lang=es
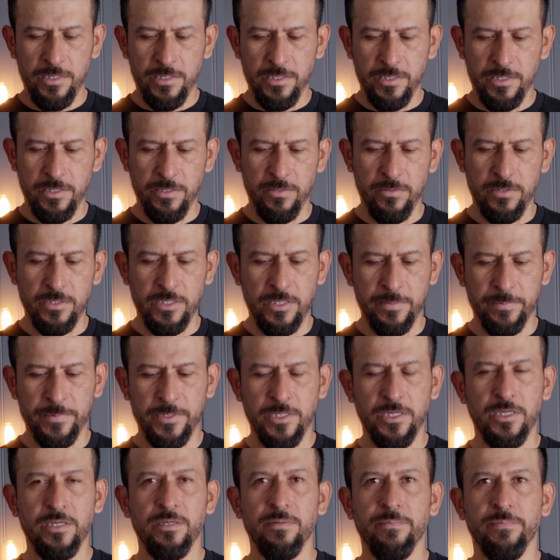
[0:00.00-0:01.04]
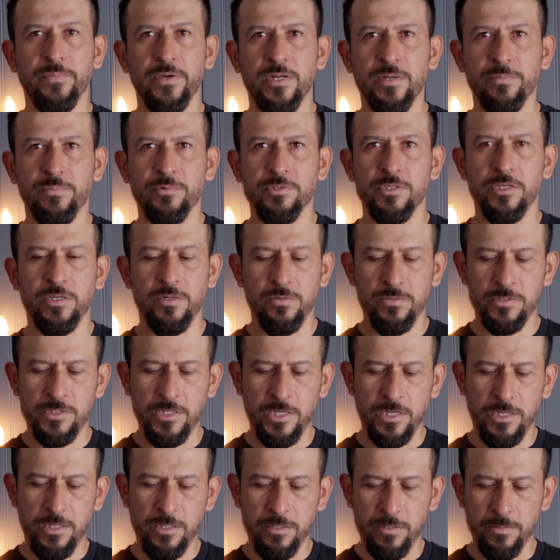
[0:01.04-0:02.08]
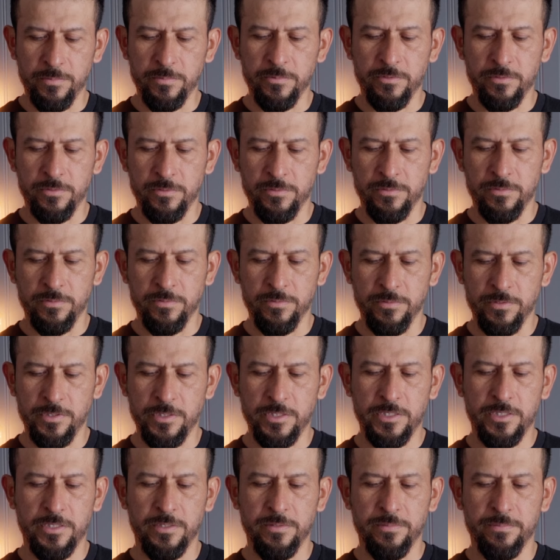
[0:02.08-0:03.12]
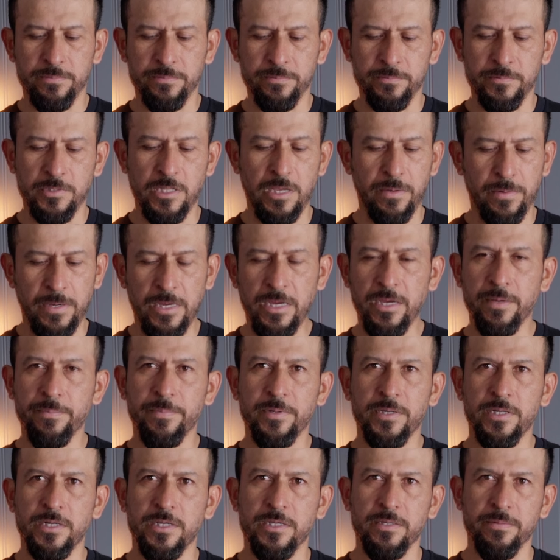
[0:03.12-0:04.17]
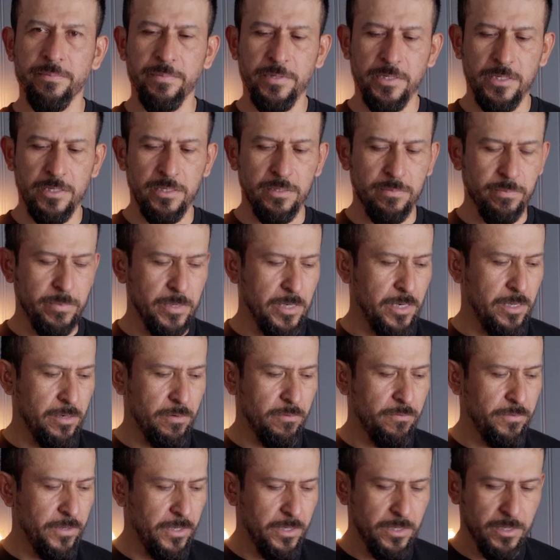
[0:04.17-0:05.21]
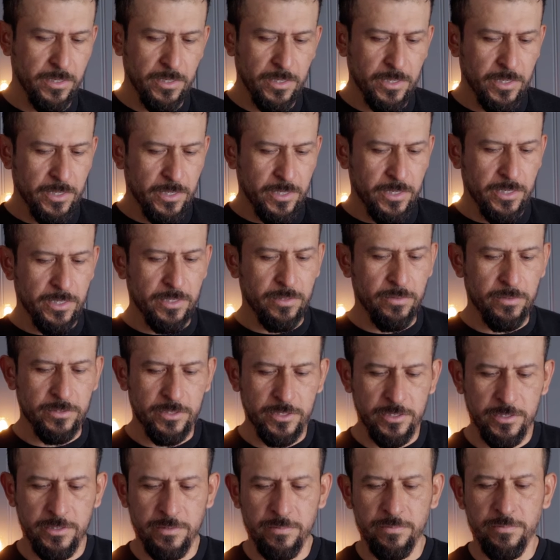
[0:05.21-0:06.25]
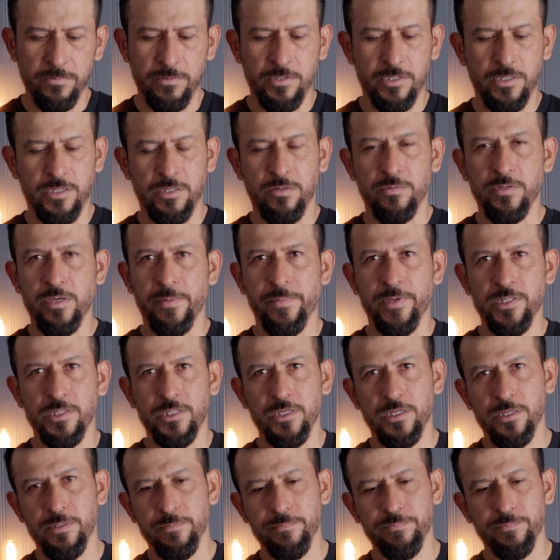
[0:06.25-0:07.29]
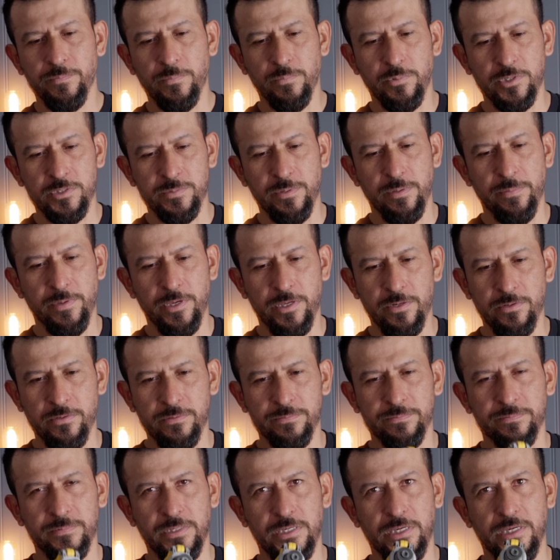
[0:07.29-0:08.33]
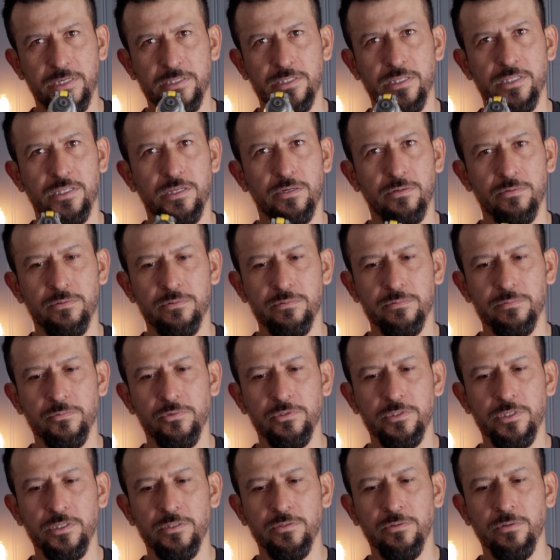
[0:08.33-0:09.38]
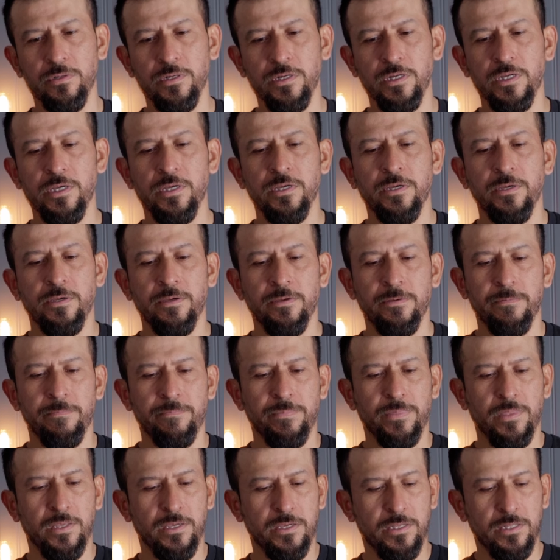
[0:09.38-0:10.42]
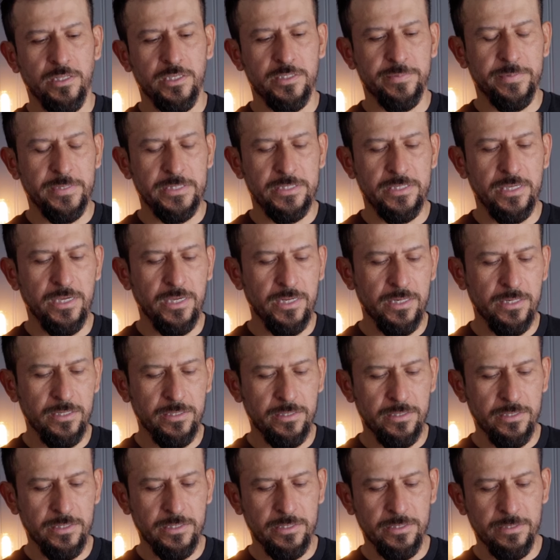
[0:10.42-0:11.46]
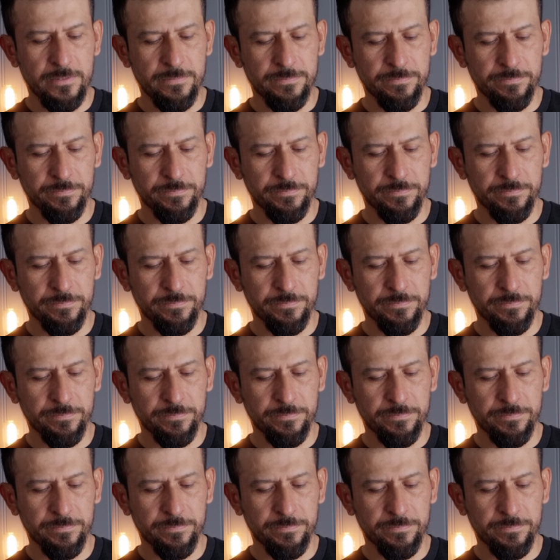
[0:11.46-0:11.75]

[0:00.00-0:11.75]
que lo adapté para poderlo usar como eh, navaja para, para, para, roofing. Entonces, eh, obviamente, pues primero hay que tener un multitool. En especial, eh,